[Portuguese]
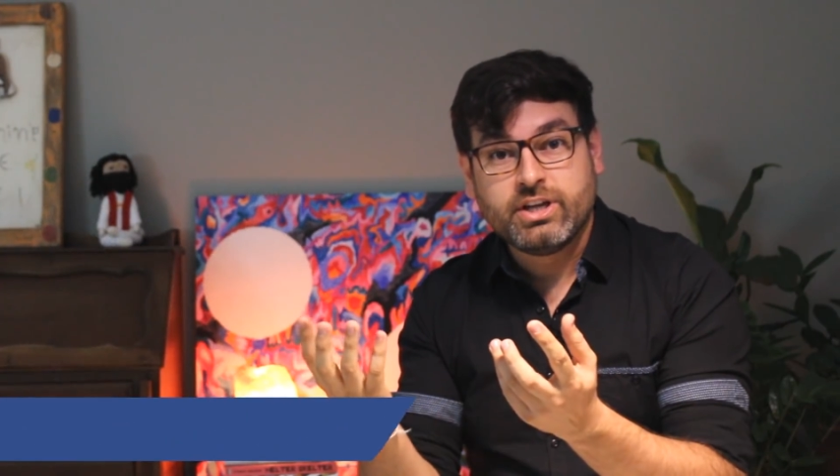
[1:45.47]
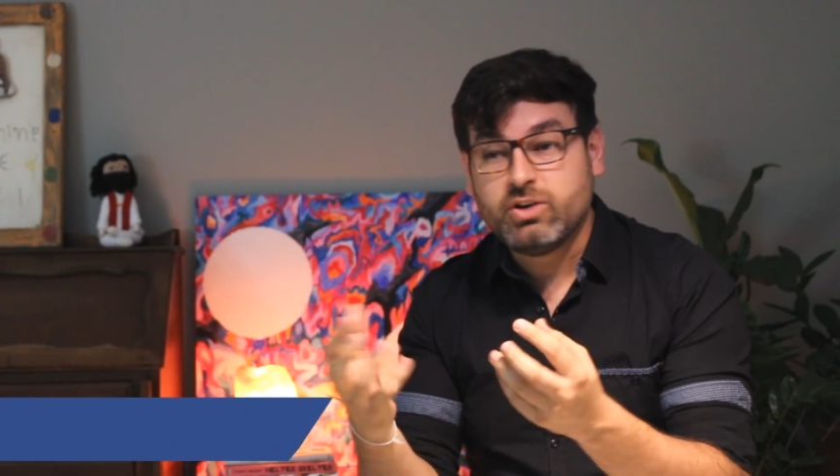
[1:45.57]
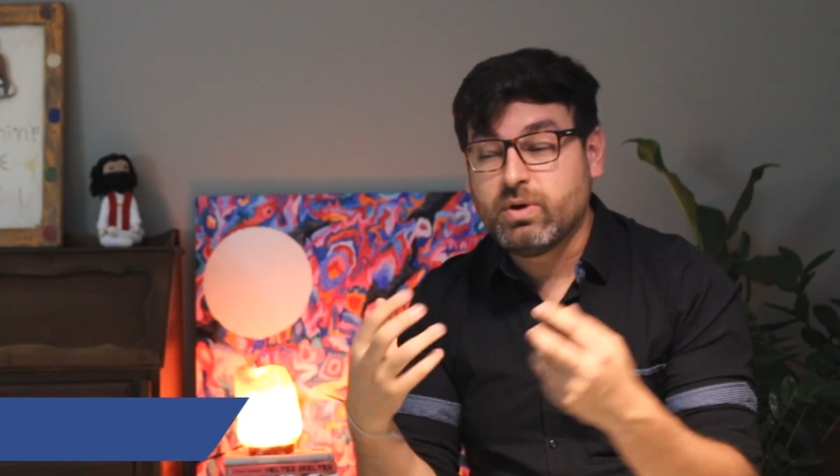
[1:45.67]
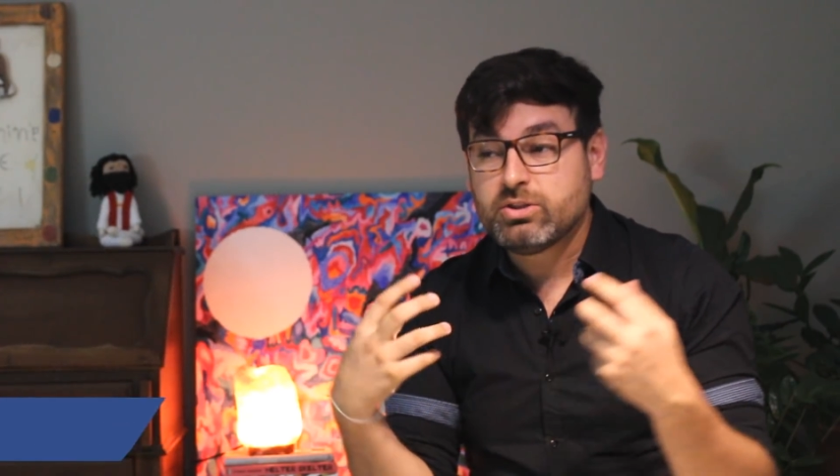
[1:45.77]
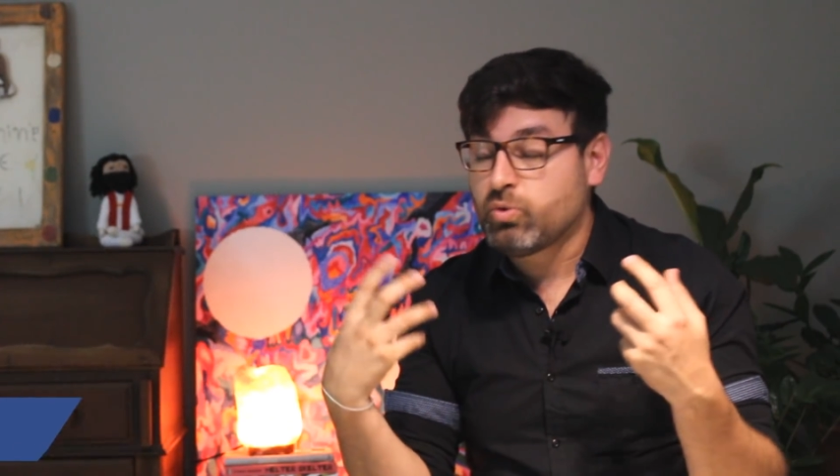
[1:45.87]

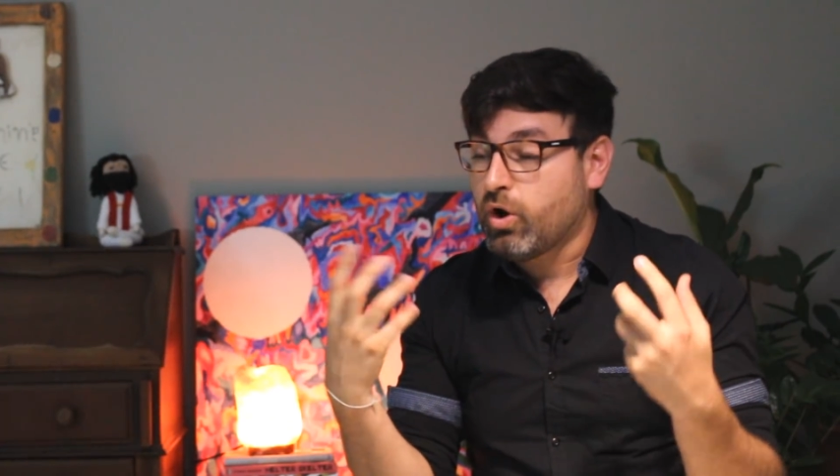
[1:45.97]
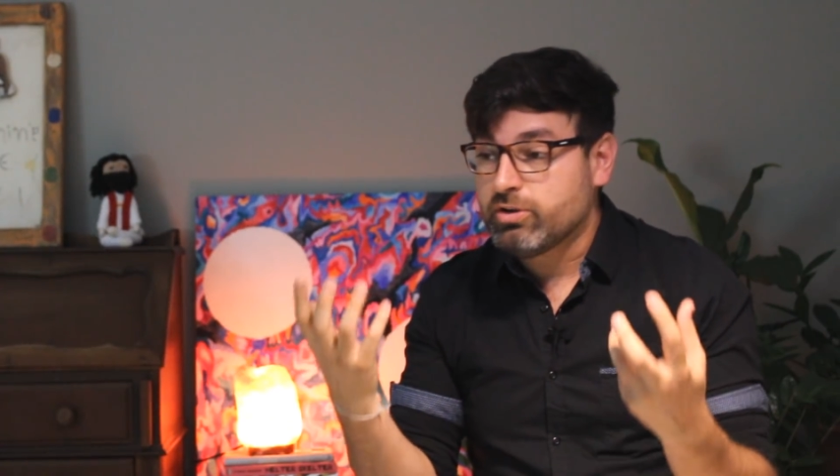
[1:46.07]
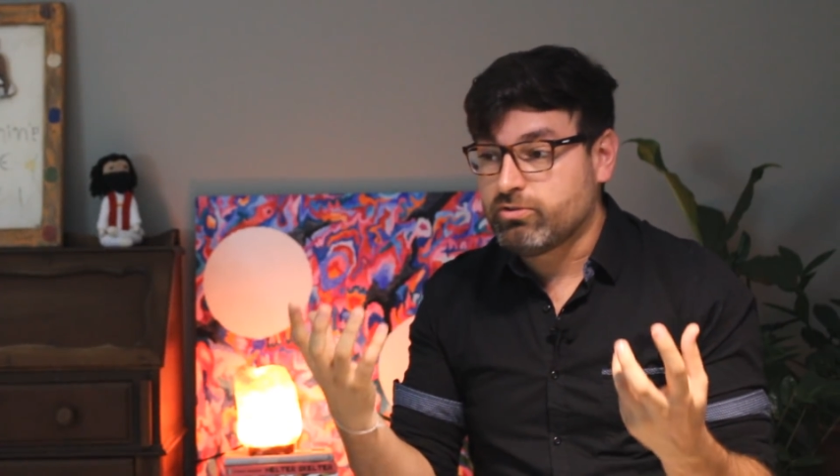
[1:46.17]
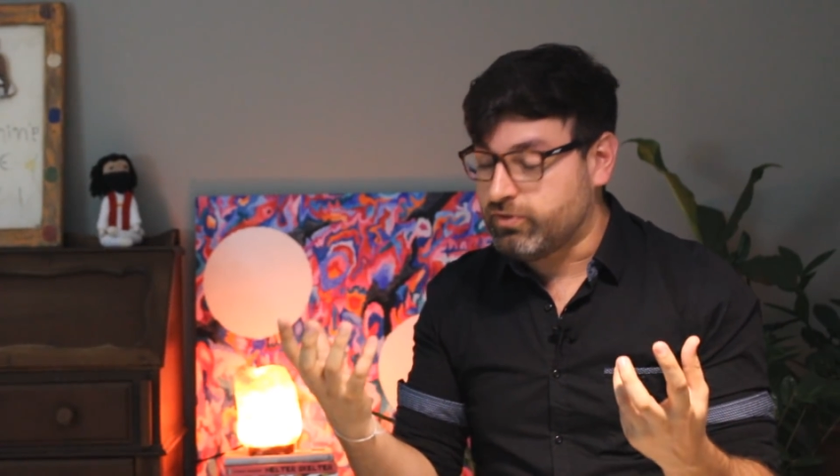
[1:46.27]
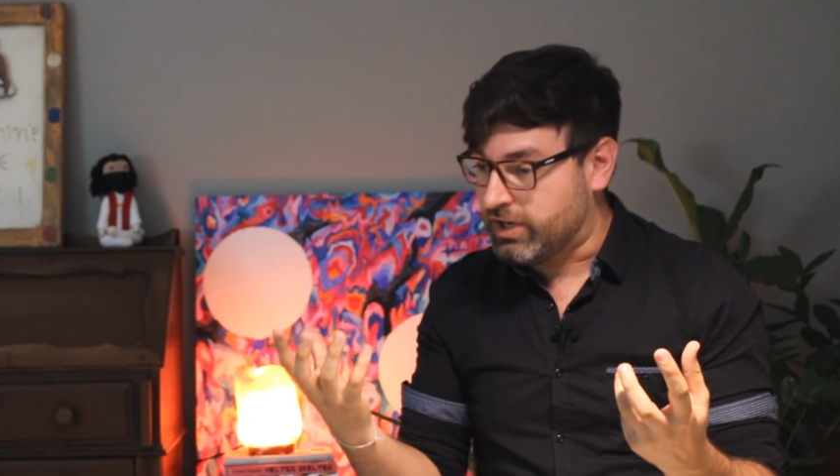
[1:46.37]
Eu
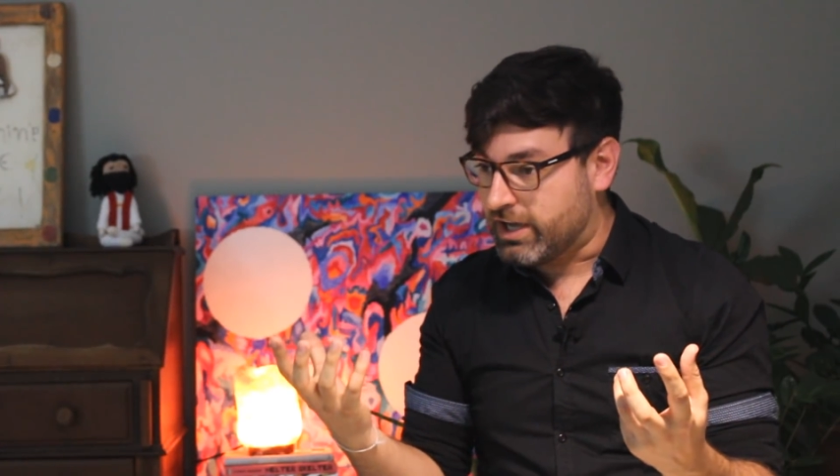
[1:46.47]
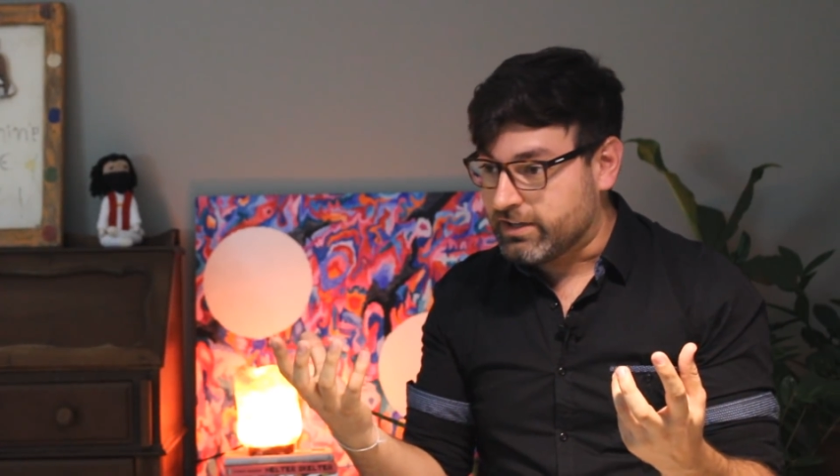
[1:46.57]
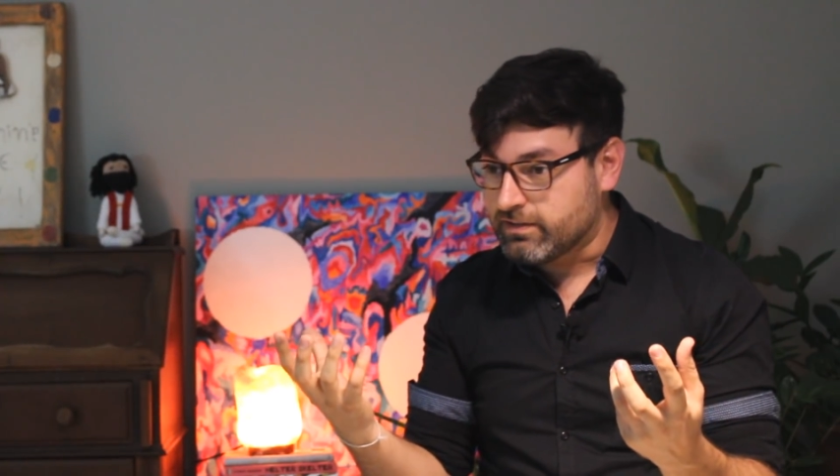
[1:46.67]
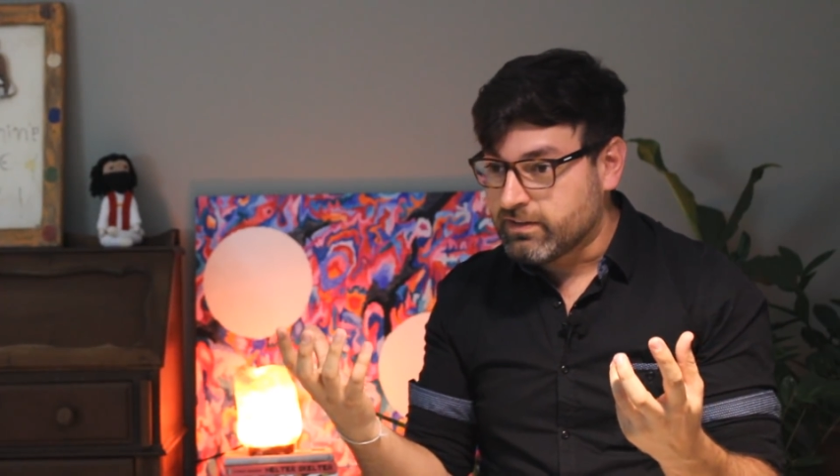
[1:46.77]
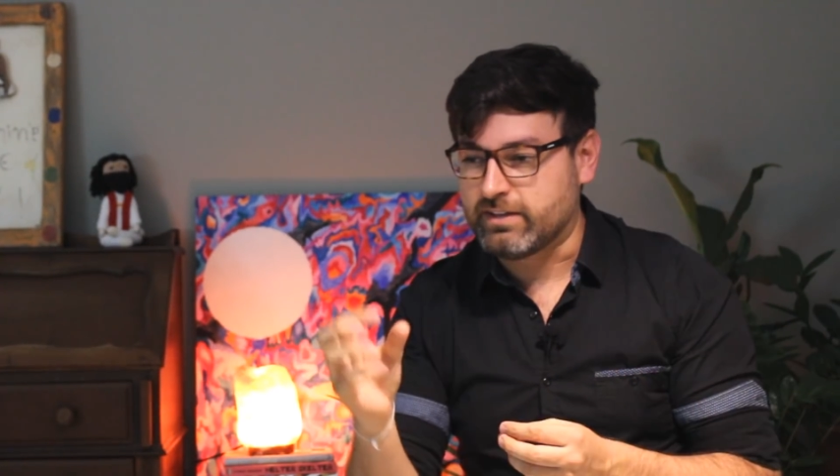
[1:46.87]
adoro os finais.